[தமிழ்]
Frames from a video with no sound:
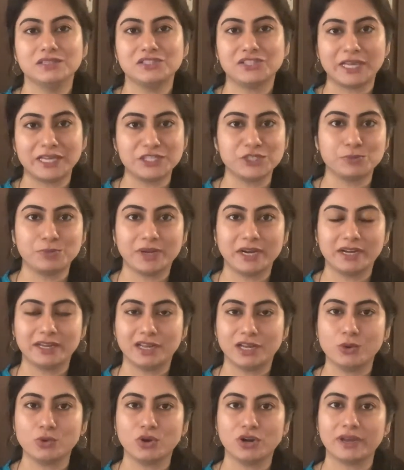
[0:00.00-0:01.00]
சேஞ்ச்
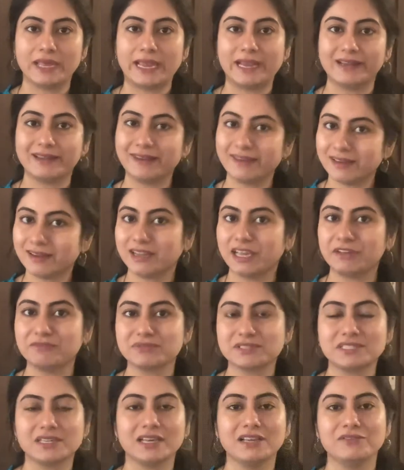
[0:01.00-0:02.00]
பண்ணிட்டாலே உங்களோட என்டையர்
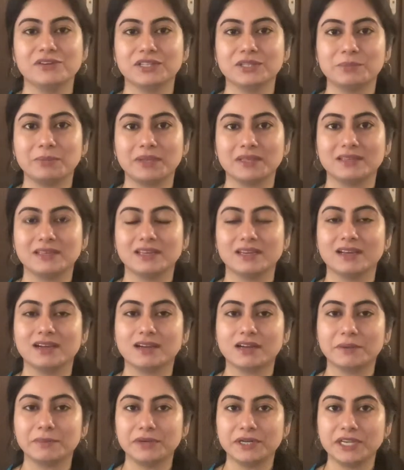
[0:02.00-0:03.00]
லைஃப் ஸ்டைல் வந்து பார்த்தீங்கன்னா
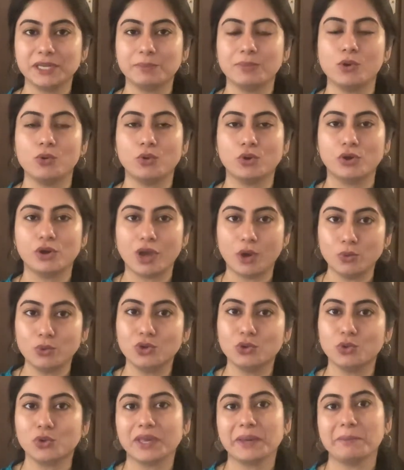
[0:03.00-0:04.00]
கண்டிப்பாக உங்களோட
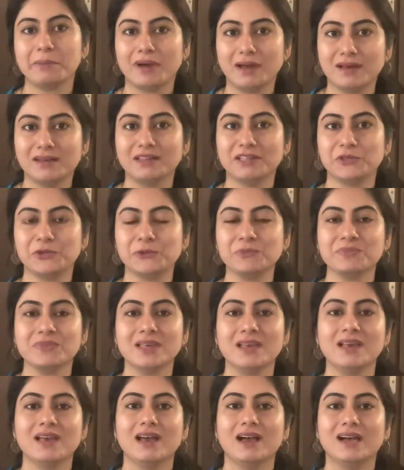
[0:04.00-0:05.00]
அவுட்லுக்கே மாறிடும்
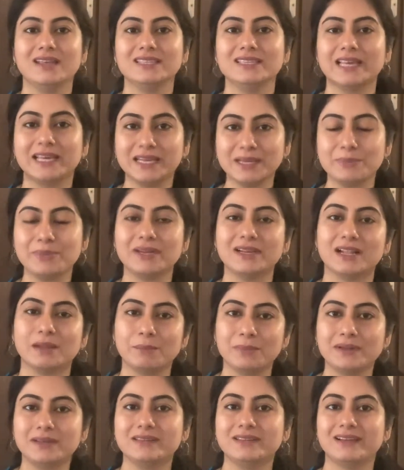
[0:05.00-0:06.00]
அது நிறைய பேர்
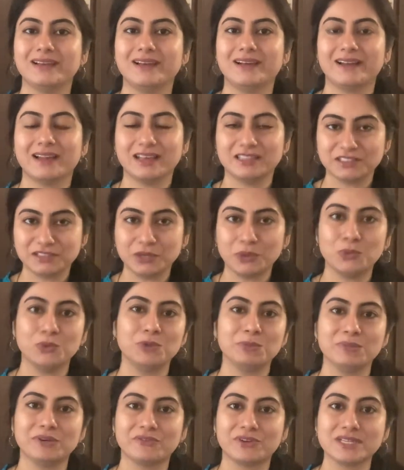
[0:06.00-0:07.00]
நம்புறது இல்லை ஆனால் அதுதான்
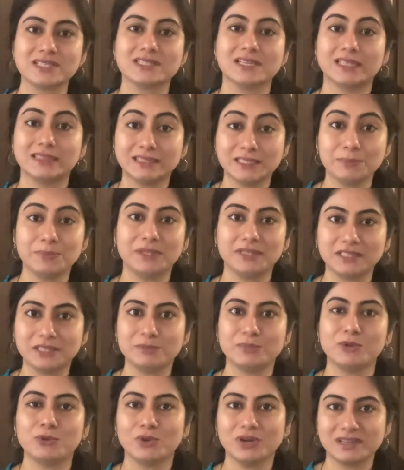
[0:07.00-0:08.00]
உண்மை ஃப்ரெண்ட்ஸ் நான் திருப்பி
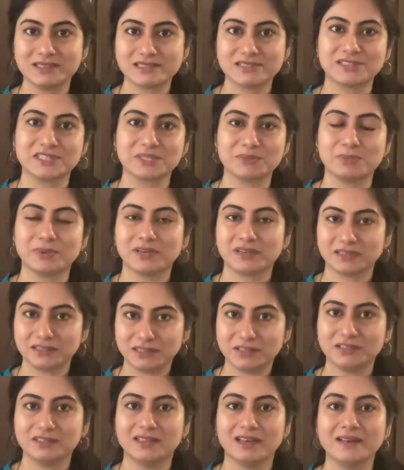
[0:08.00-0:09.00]
திருப்பி உங்களுக்கு ஸ்ட்ரெஸ்
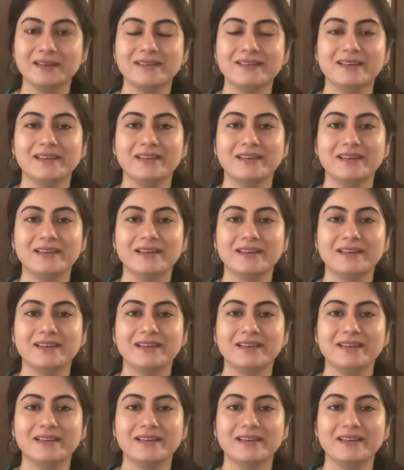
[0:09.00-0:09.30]
பண்ணுறது அதுதான்